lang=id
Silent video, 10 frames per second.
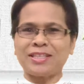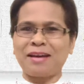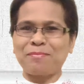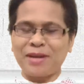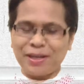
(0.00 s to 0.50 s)

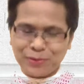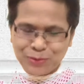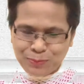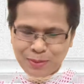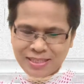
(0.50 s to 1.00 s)
6 ayat
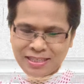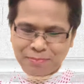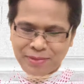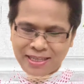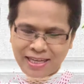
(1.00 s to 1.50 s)
17
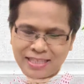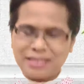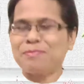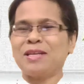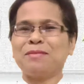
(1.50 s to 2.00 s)
sampai dengan
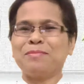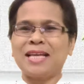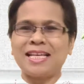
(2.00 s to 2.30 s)
19.